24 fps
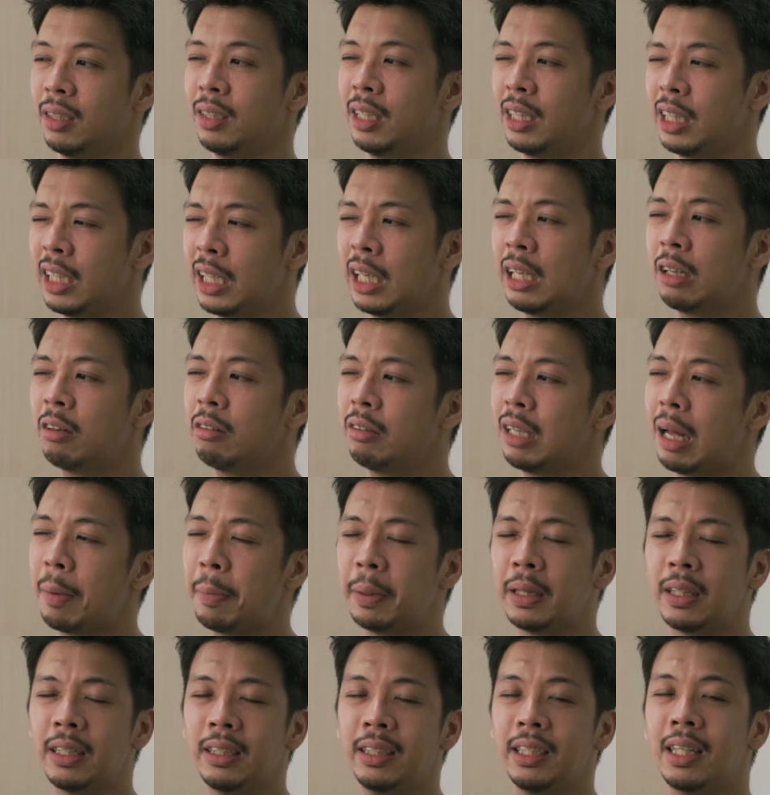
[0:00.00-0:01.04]
Natingin ko
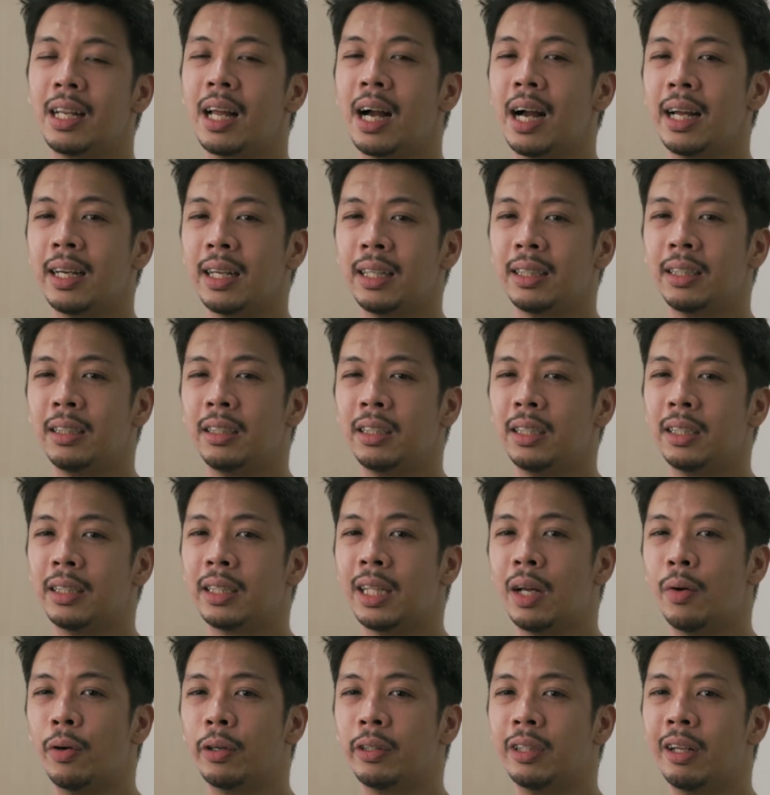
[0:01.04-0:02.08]
dapat hindi na nga natin
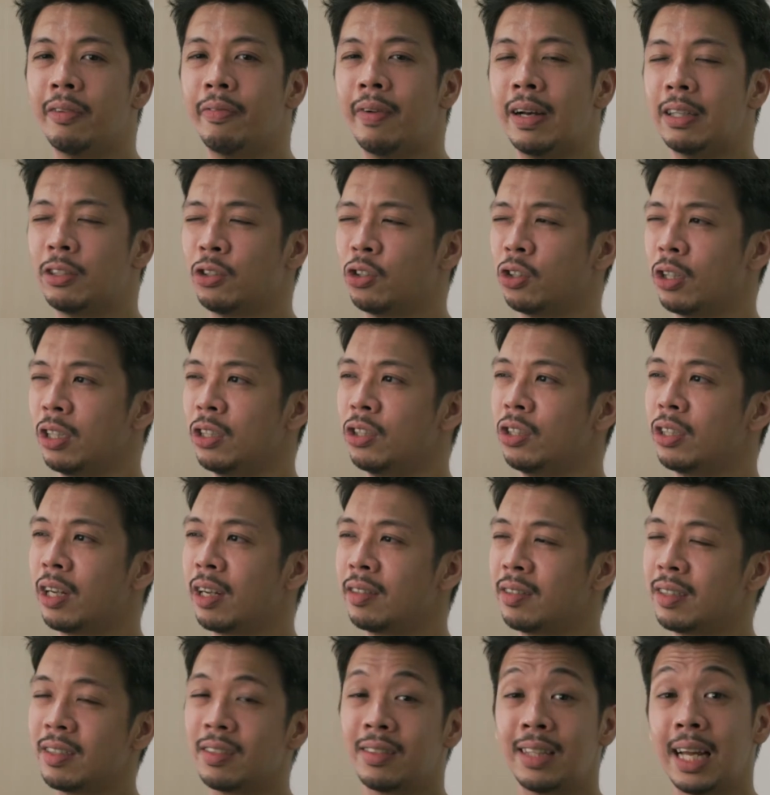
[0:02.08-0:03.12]
tinatawag na fast charger
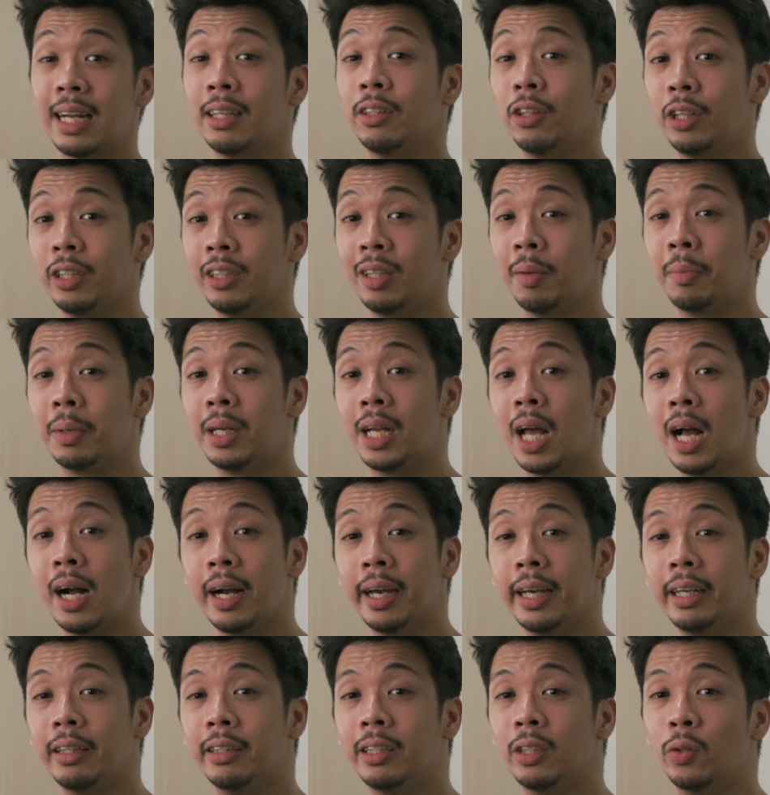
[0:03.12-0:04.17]
kasi standard naman na ang
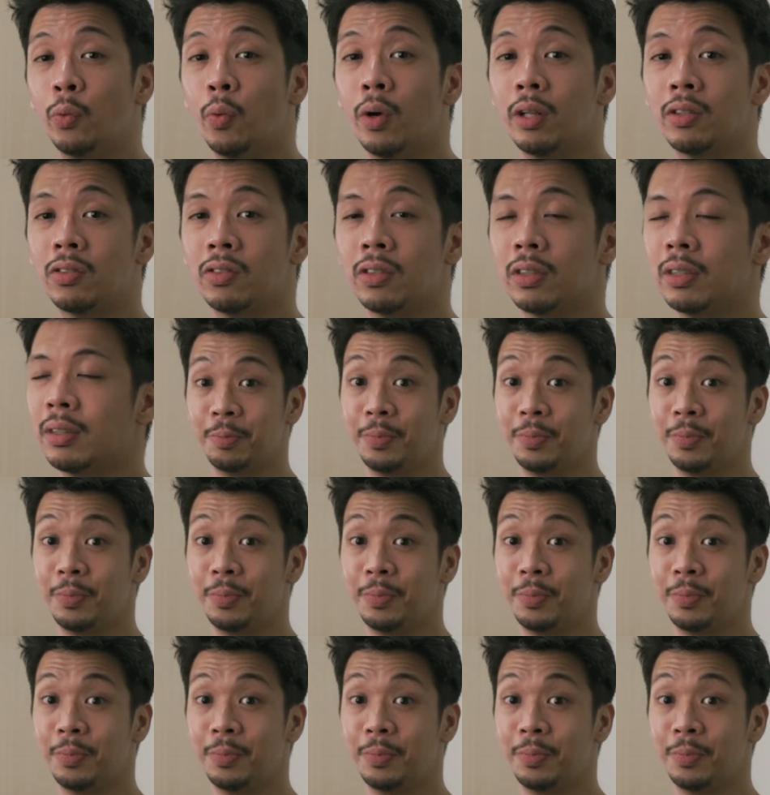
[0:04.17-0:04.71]
18 watts eh.